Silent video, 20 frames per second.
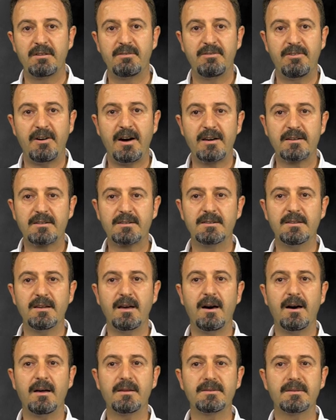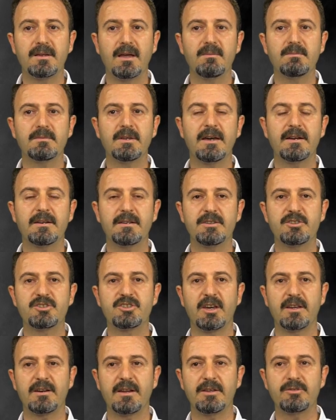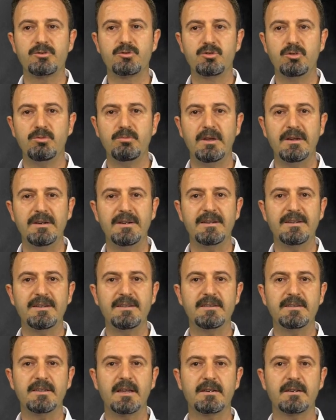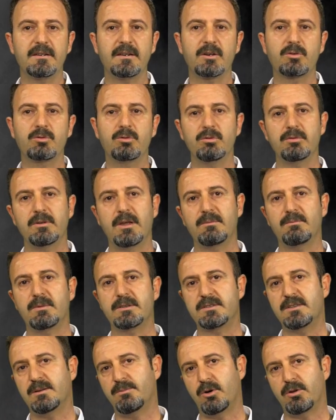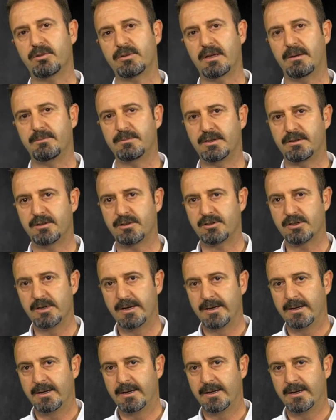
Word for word: farklı anlamlar içeren cümlelerin yerine kullanmasına morgem denir.